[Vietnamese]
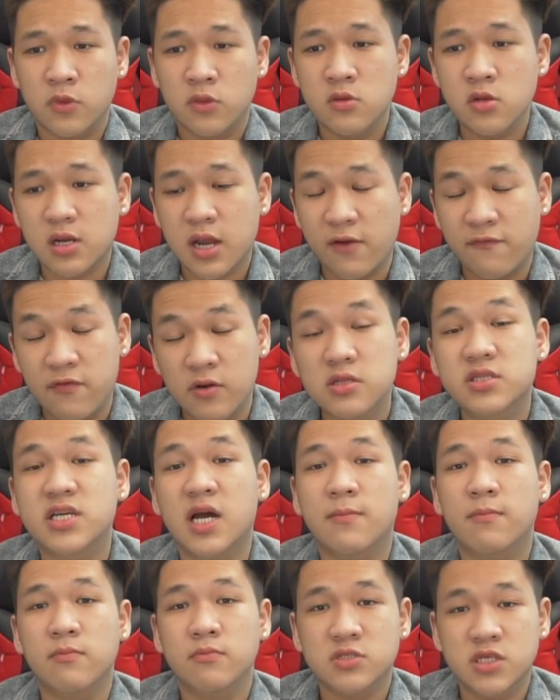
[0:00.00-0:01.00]
những cái phương
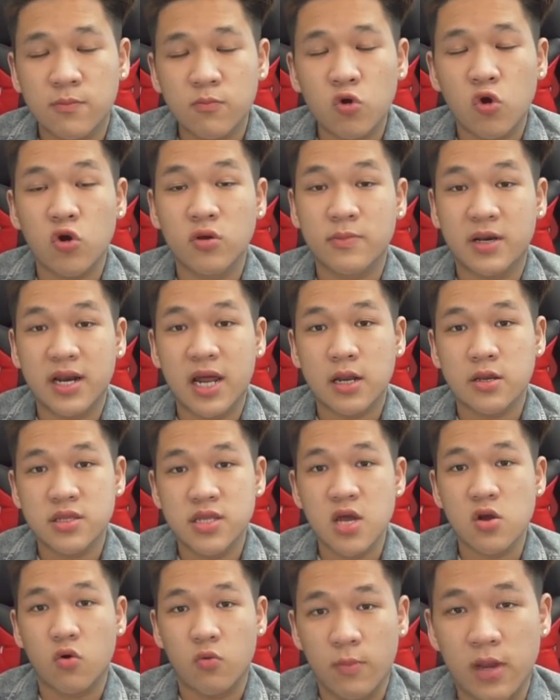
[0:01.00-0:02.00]
châm châm ngôn bán hàng
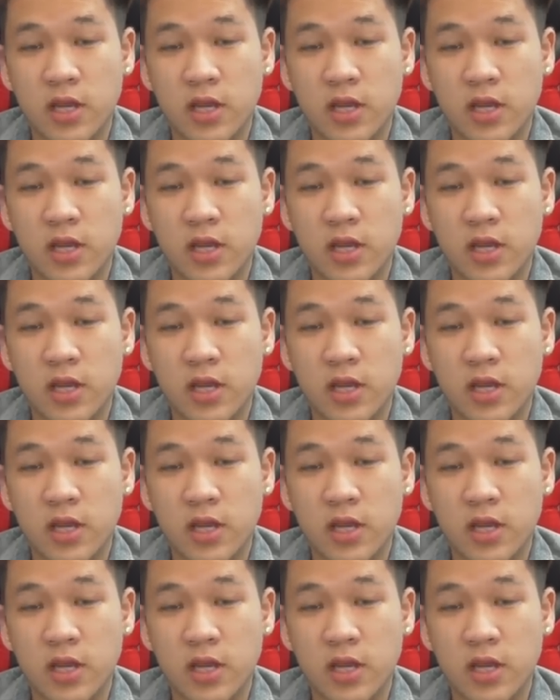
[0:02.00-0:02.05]
riêng của